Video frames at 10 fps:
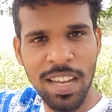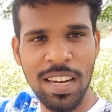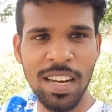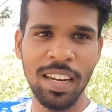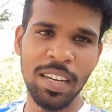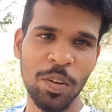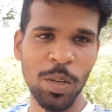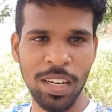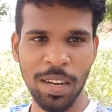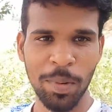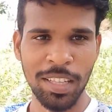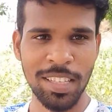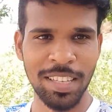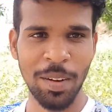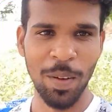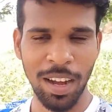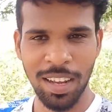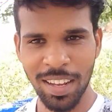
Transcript: தேனியில் கட்டி விட்ருக்கான் மதுரை செல்வா